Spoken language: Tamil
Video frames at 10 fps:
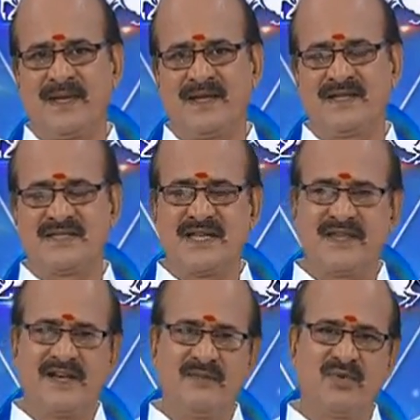இந்த
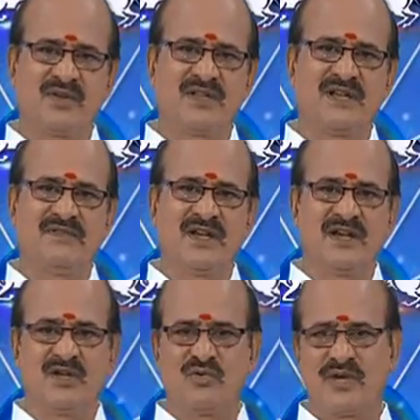சந்திரனை பொறுத்தளவு
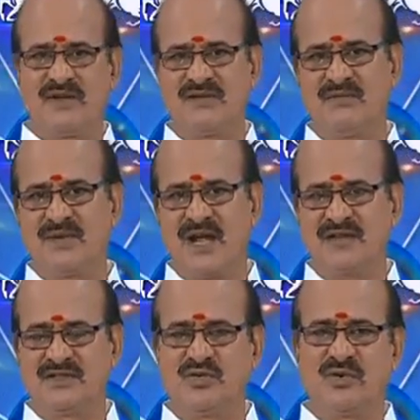ரெண்டு கூடையவனும்
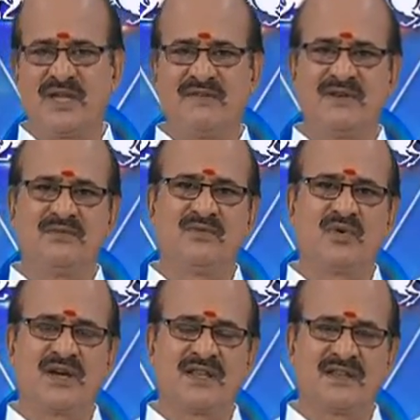நான்கு கூடையவனும்
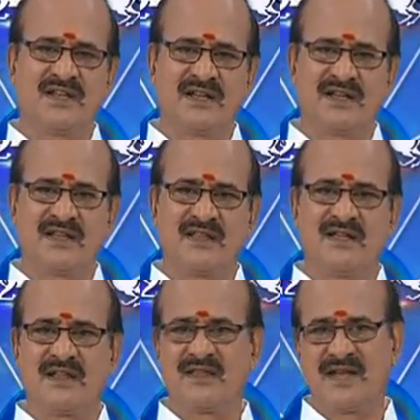ஒரு இடத்துல
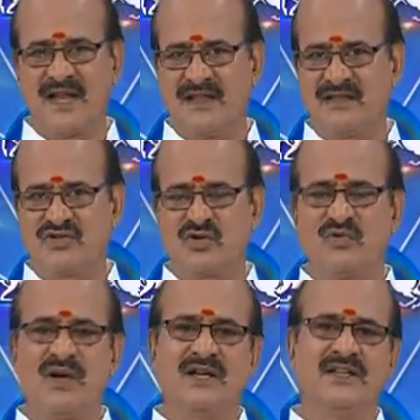இருக்கிறதுங்கிறது நல்லதுன்னு
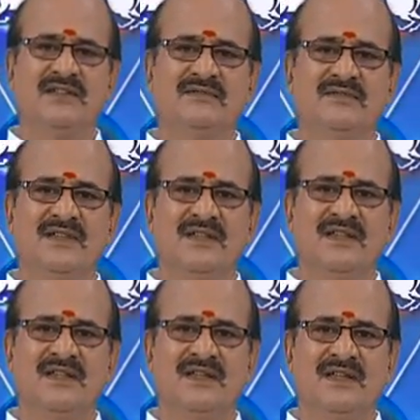சொல்லுவாங்க
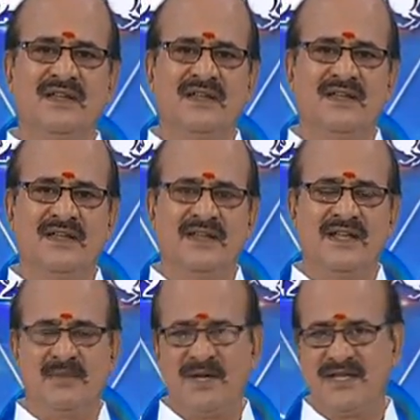
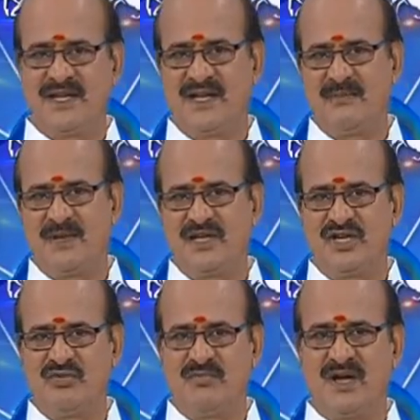இங்கே பார்த்தீங்கன்னா
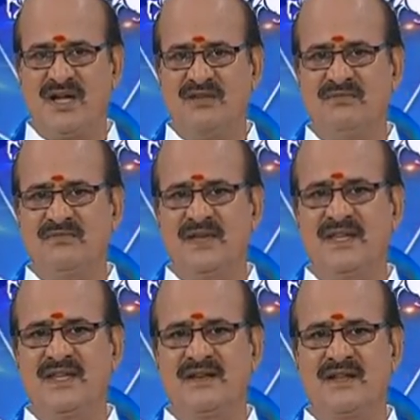மதியும் மாலும்
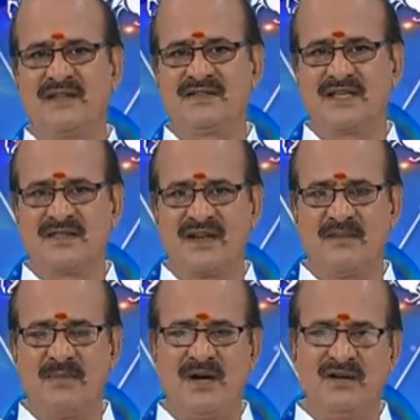மதி என்றால்
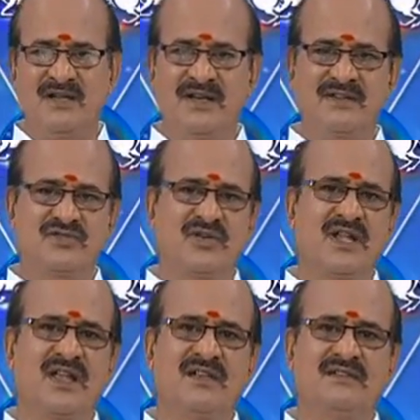சந்திரன் மாலு என்று
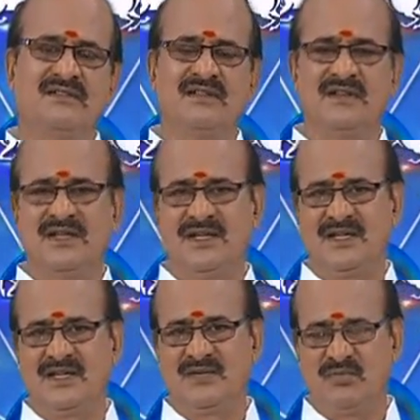சொன்னால்
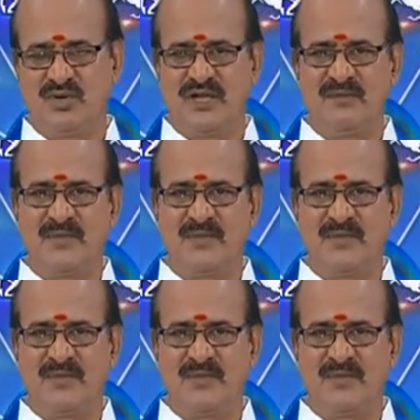புதன்